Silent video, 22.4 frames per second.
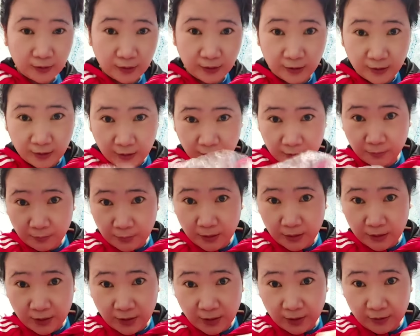Ayan,
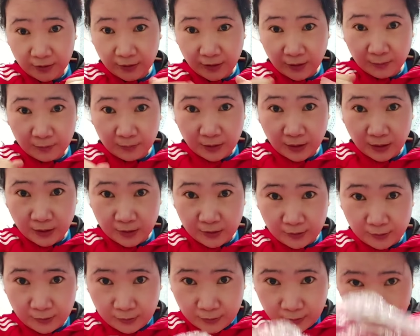may hair cap
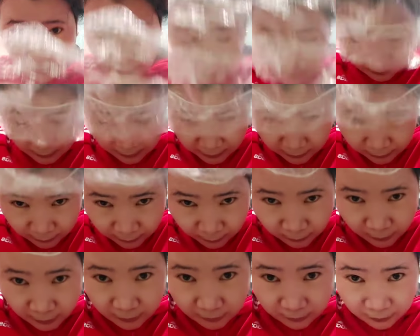tayo. Balik
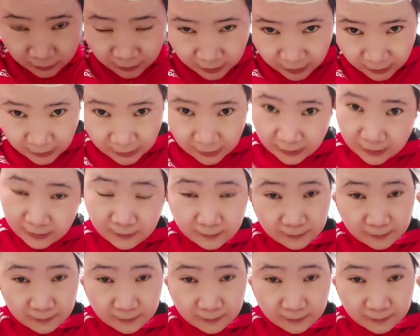mo ngayon siya.